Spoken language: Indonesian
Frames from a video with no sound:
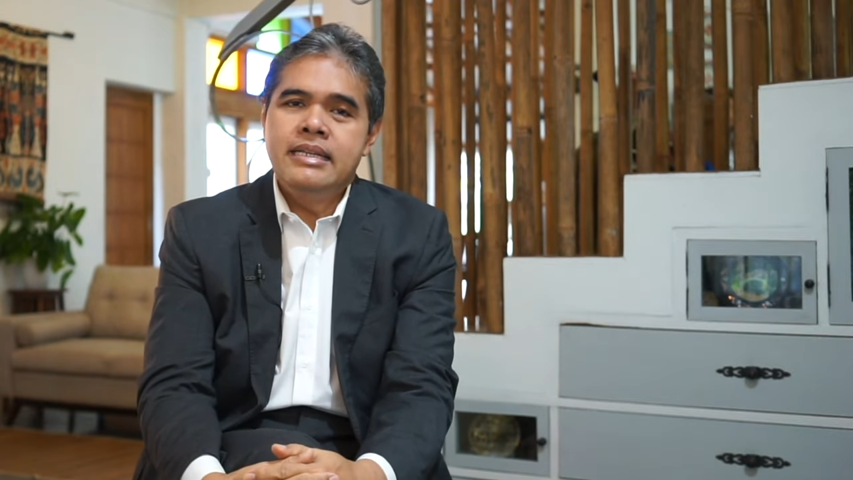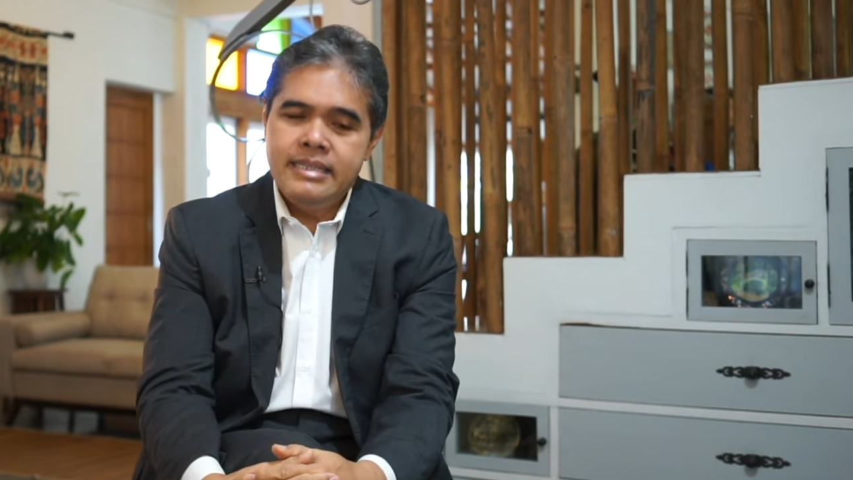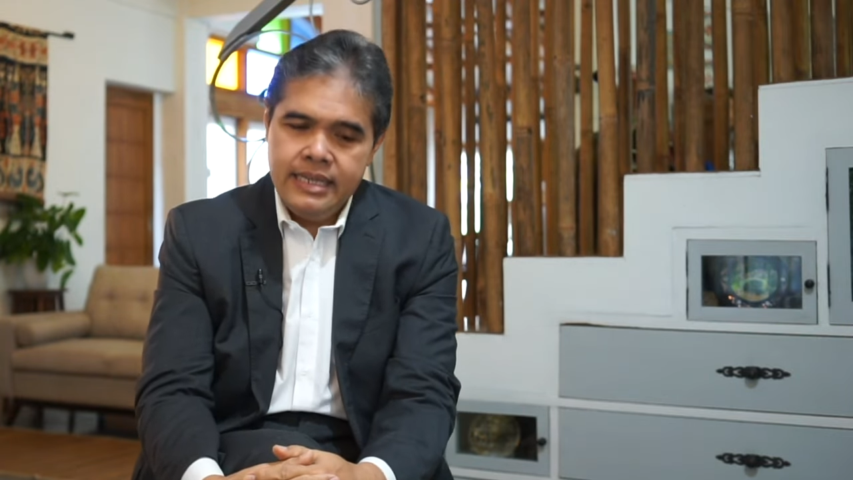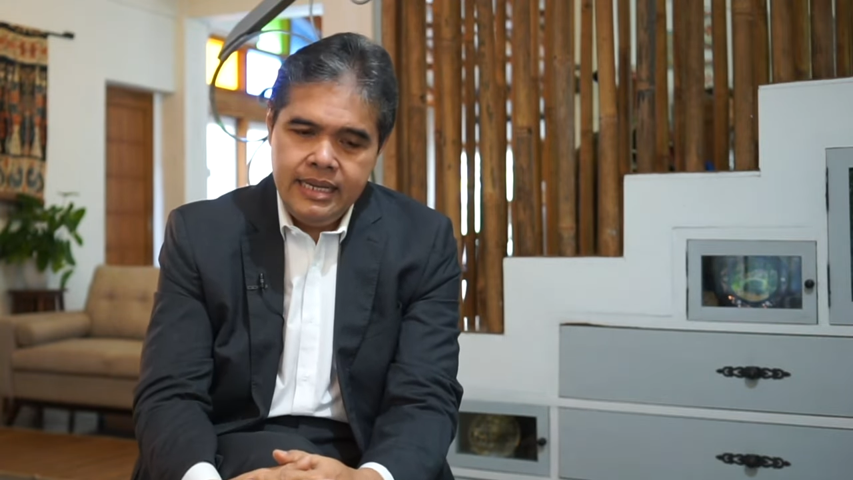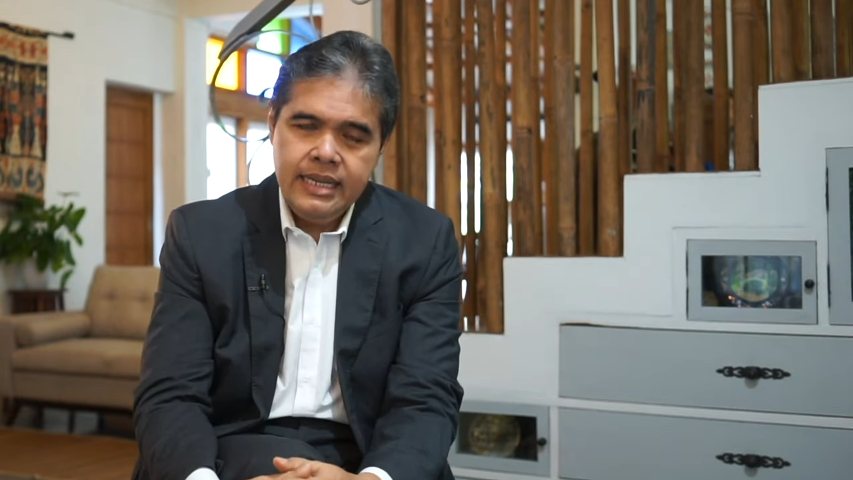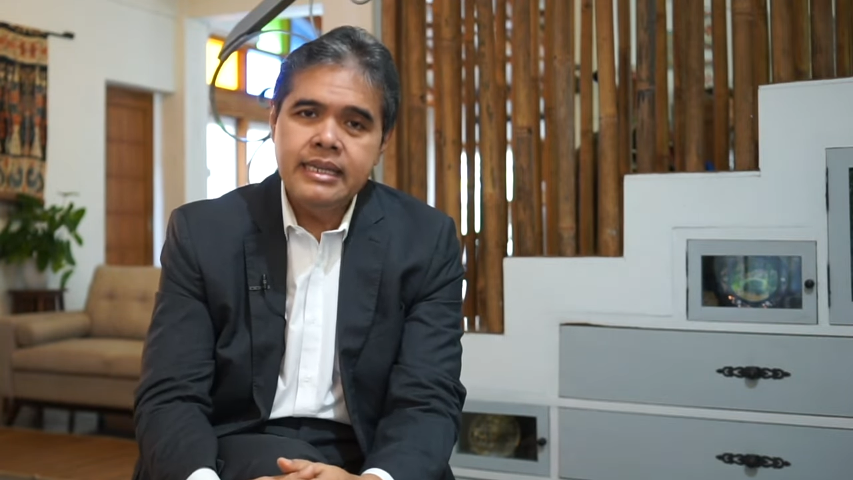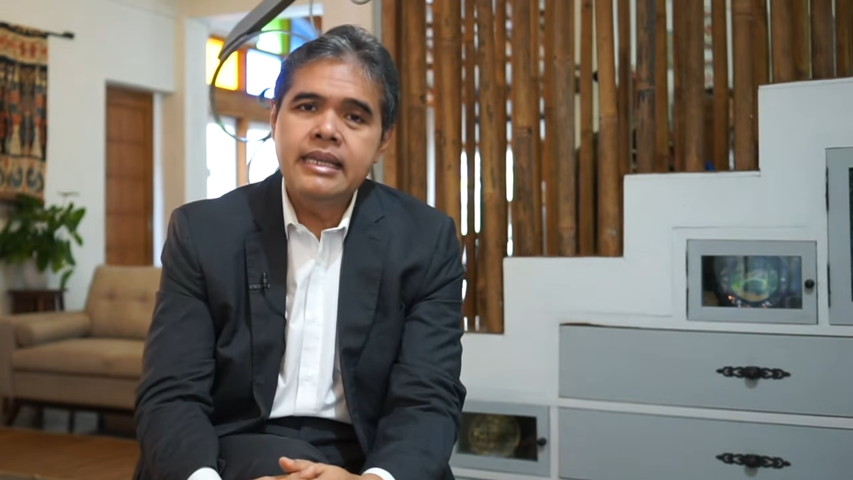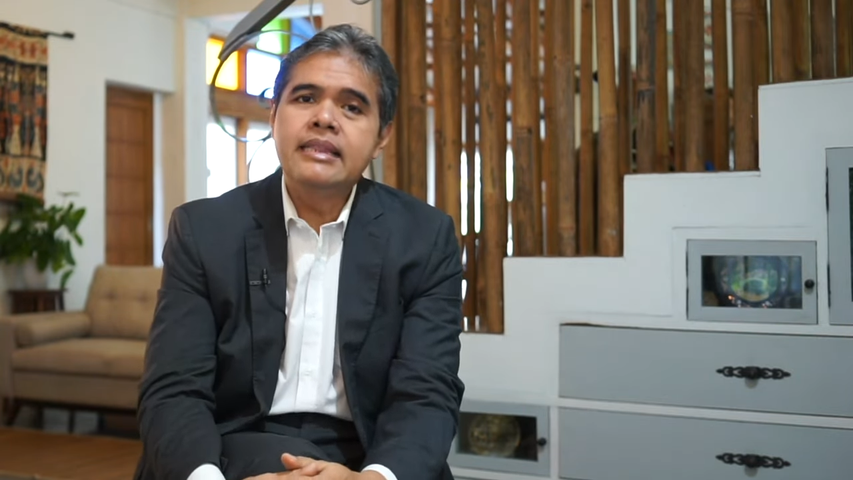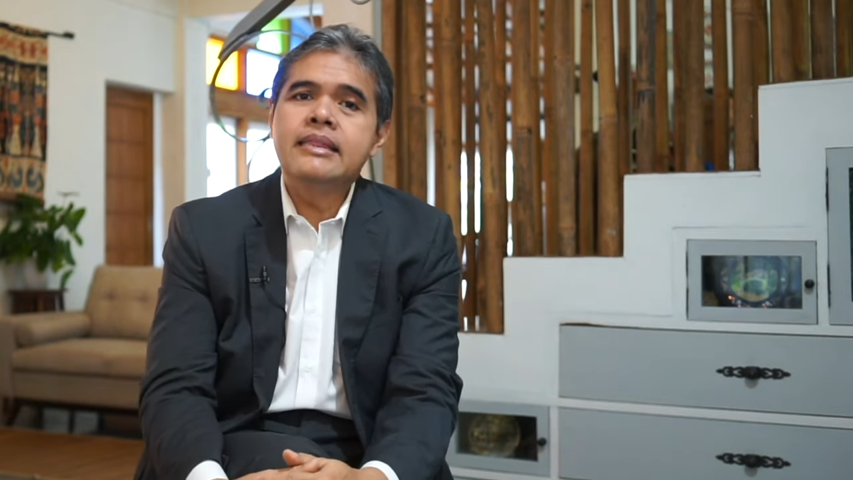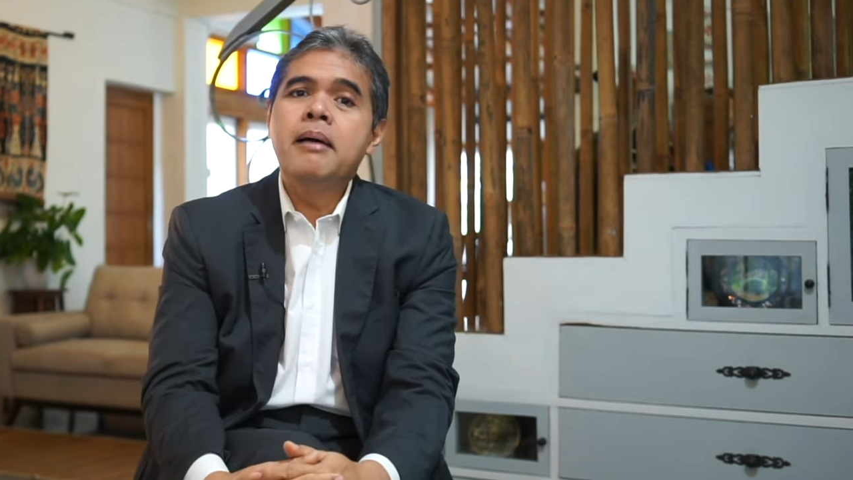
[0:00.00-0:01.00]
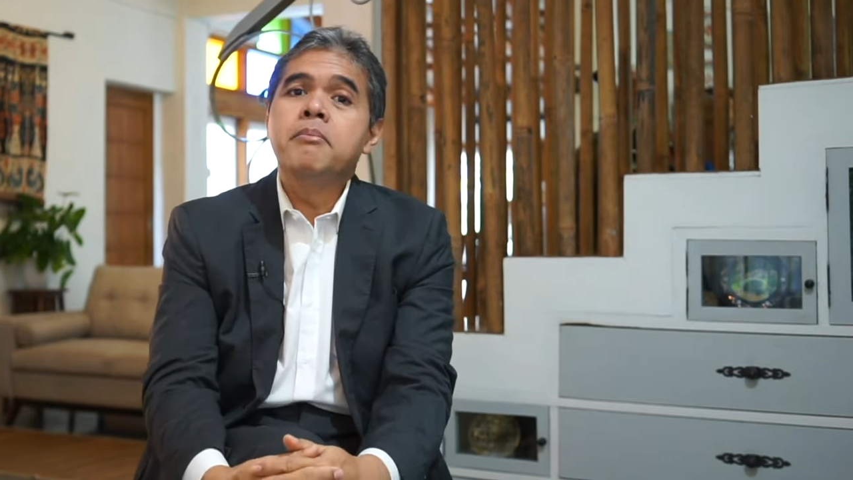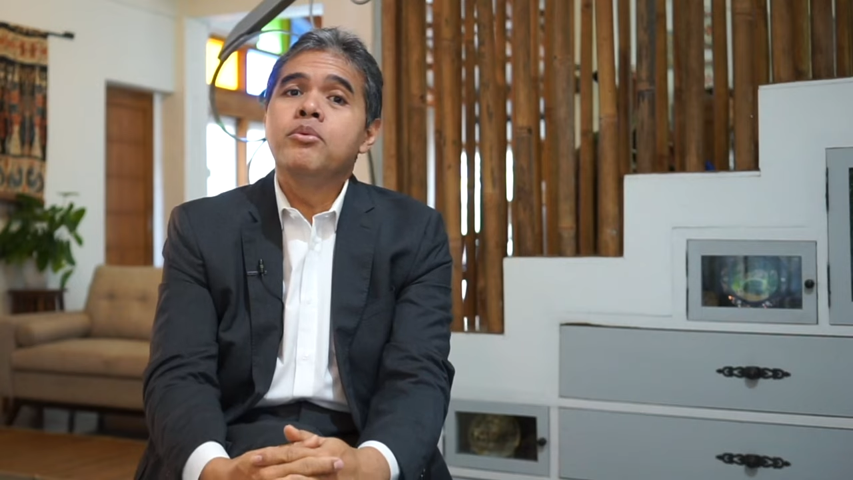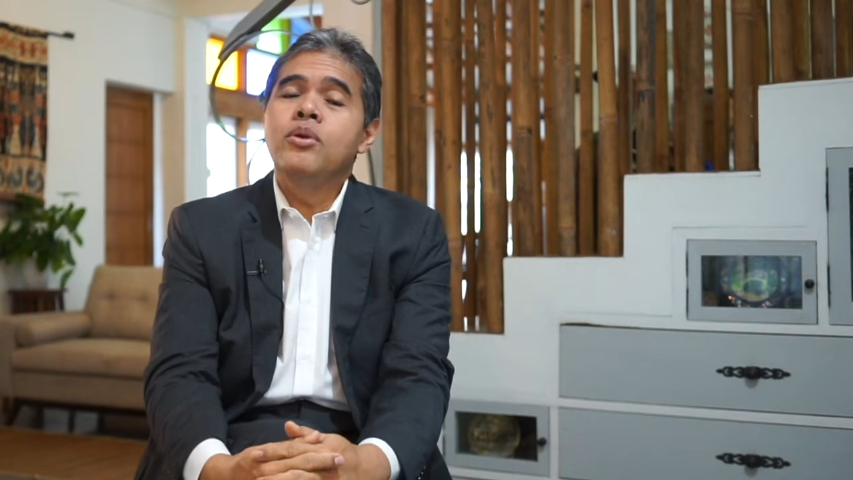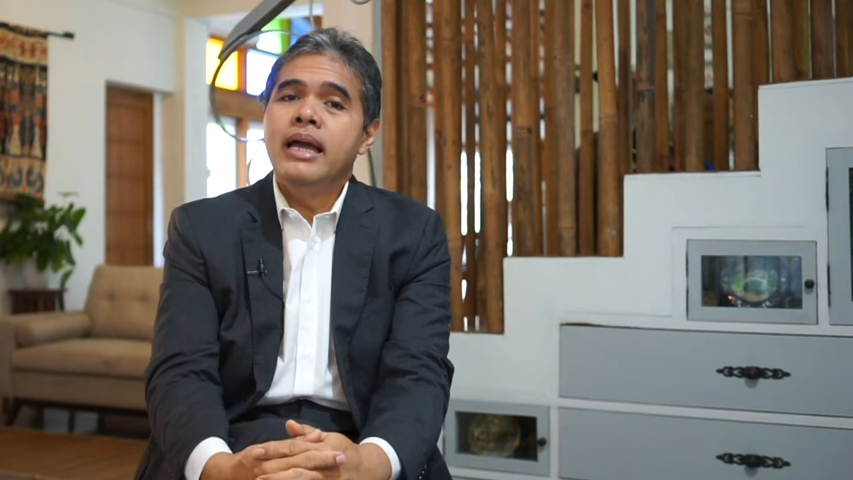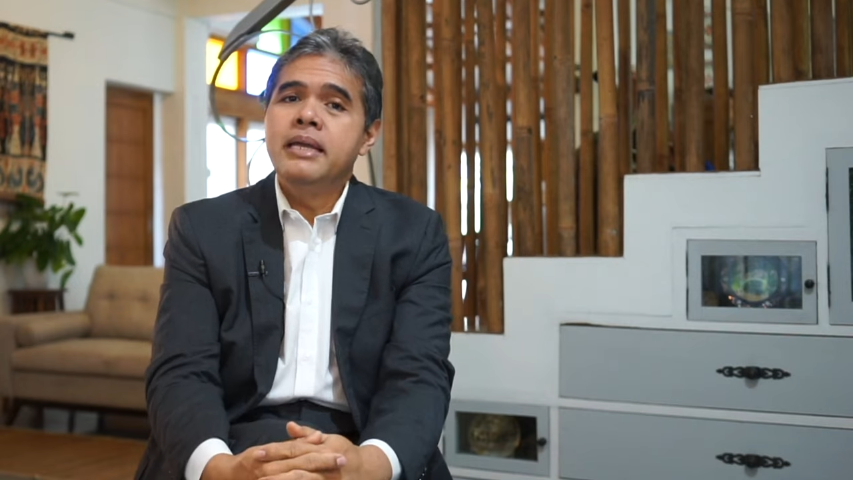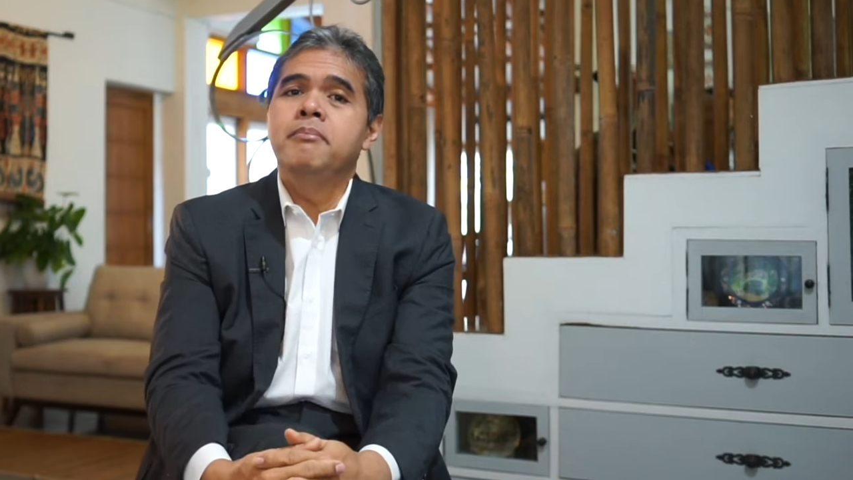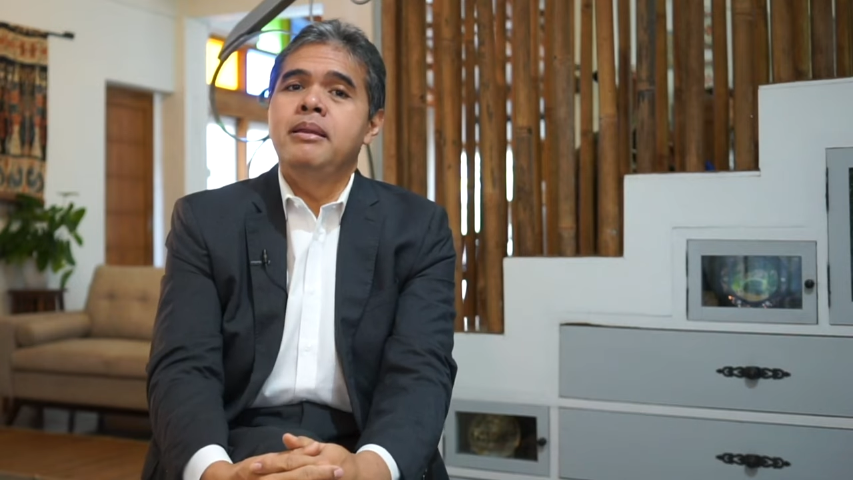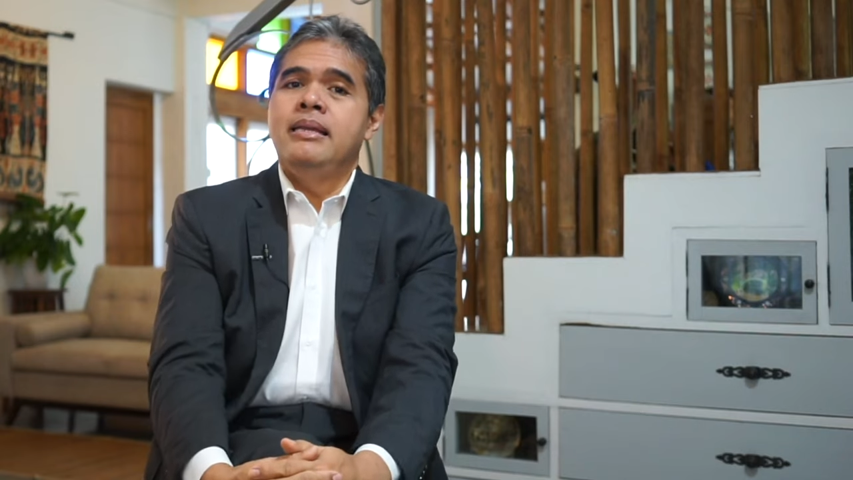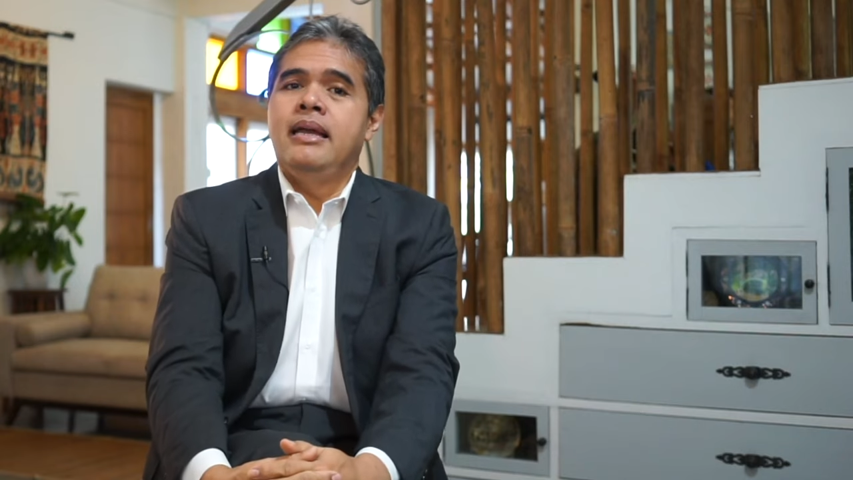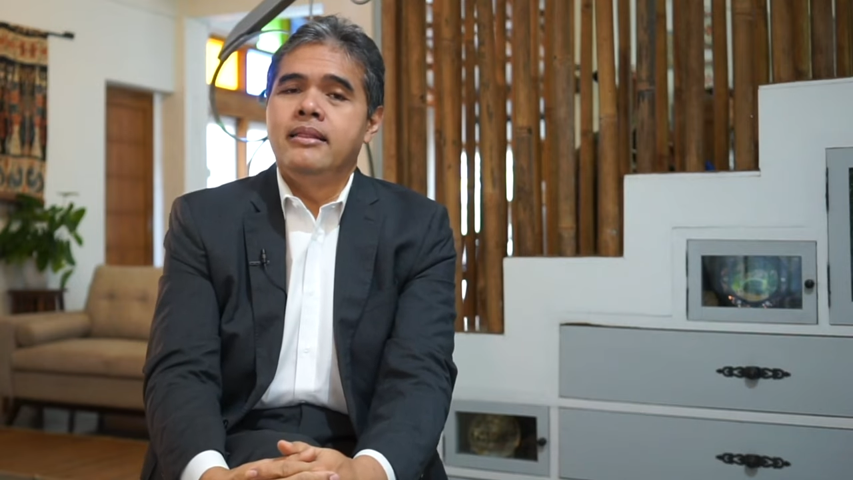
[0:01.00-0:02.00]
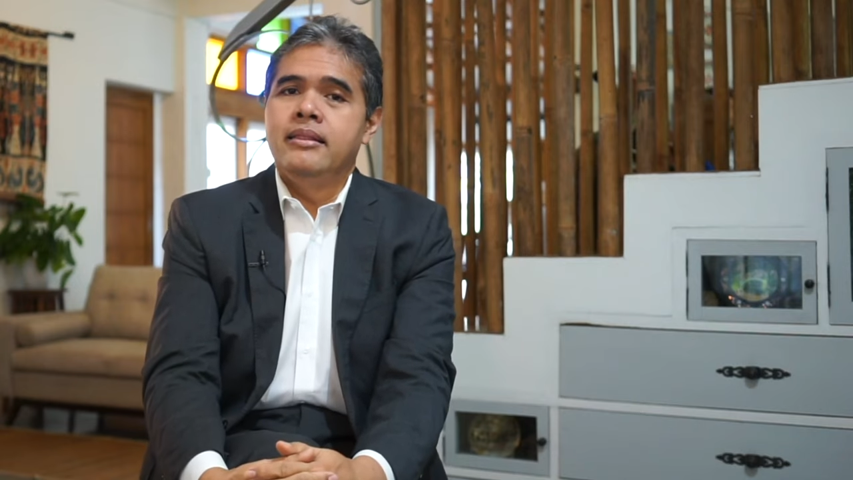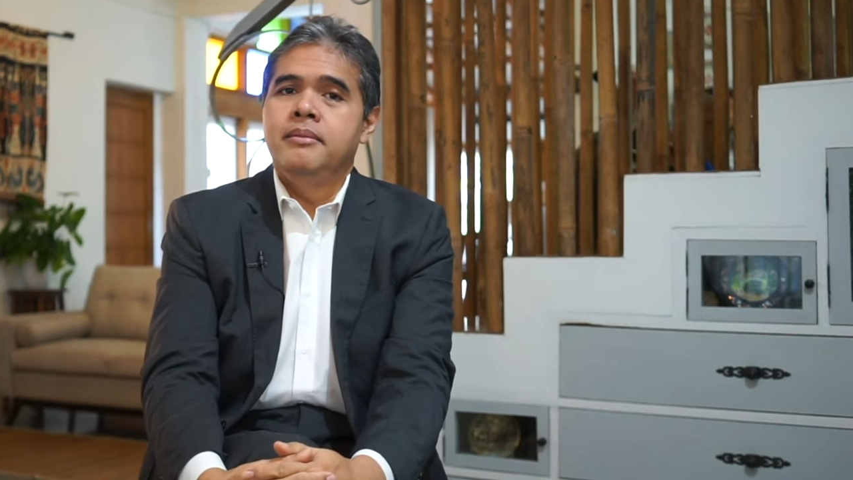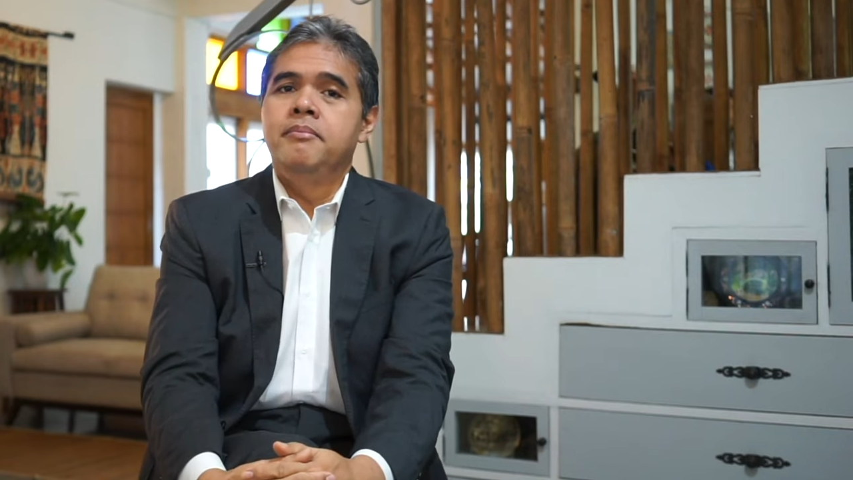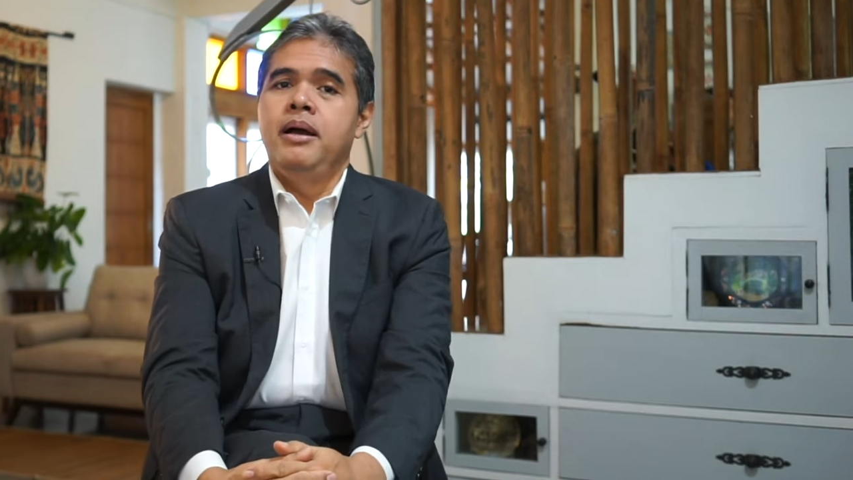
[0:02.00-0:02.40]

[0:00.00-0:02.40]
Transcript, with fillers: Di sini kita mulai melihat